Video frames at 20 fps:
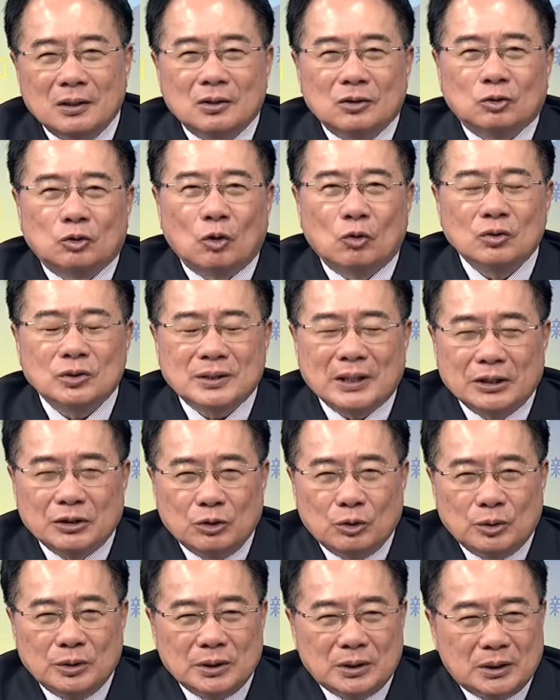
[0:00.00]
东山
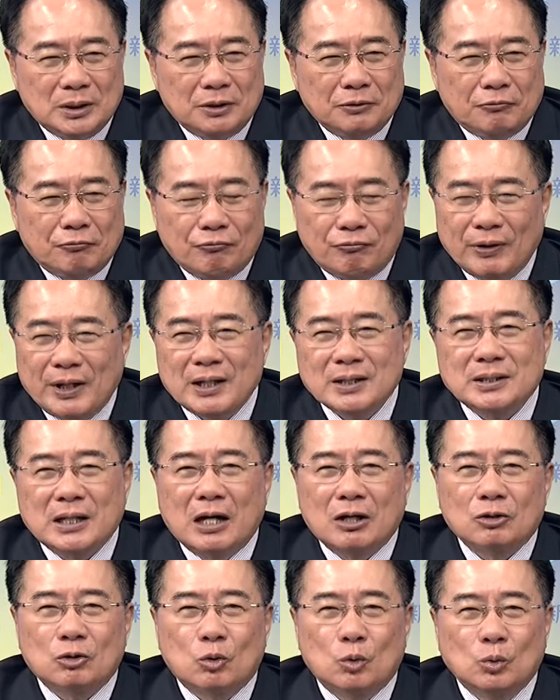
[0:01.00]
有一个非
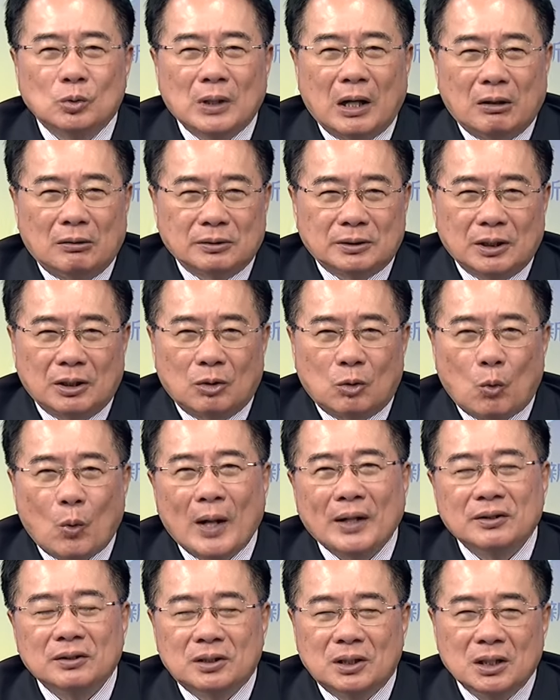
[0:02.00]
常古老的
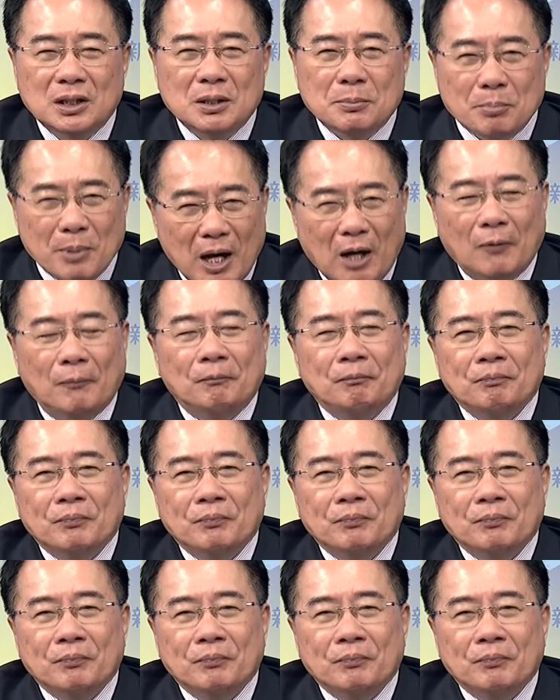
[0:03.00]
关帝庙。